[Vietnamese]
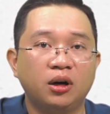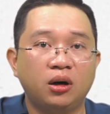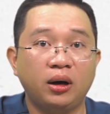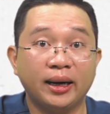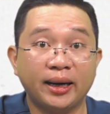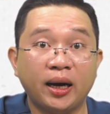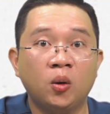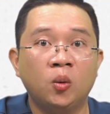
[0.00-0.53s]
là
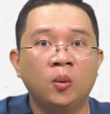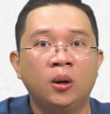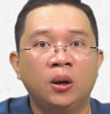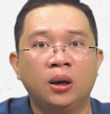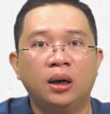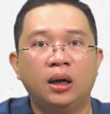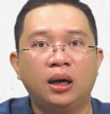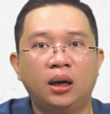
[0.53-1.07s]
khá cao
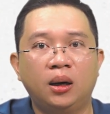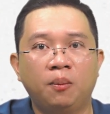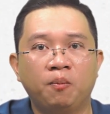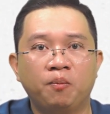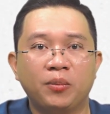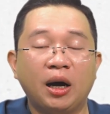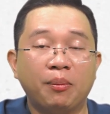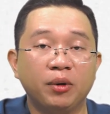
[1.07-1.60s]

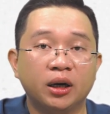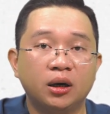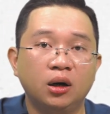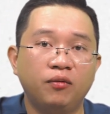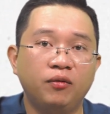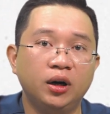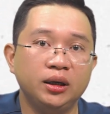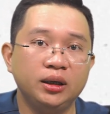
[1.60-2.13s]
um, đặc biệt là
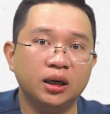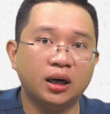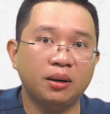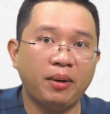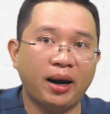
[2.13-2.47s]
với những cái